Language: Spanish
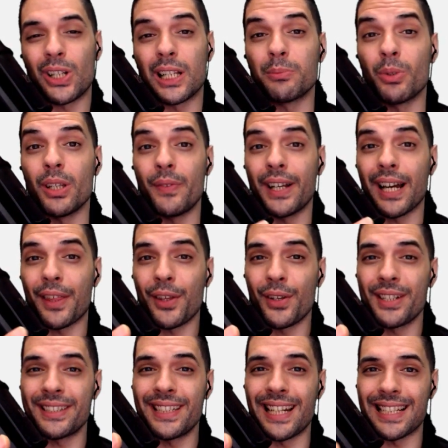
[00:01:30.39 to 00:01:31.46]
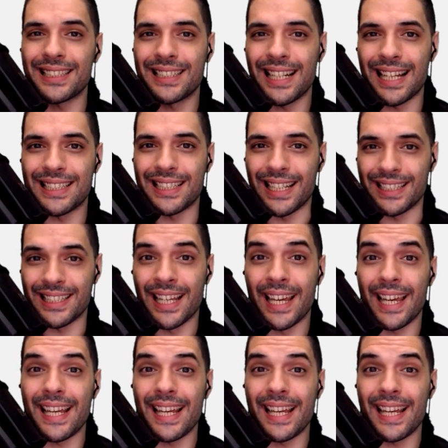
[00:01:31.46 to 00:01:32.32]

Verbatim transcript: las modificaciones de las clases.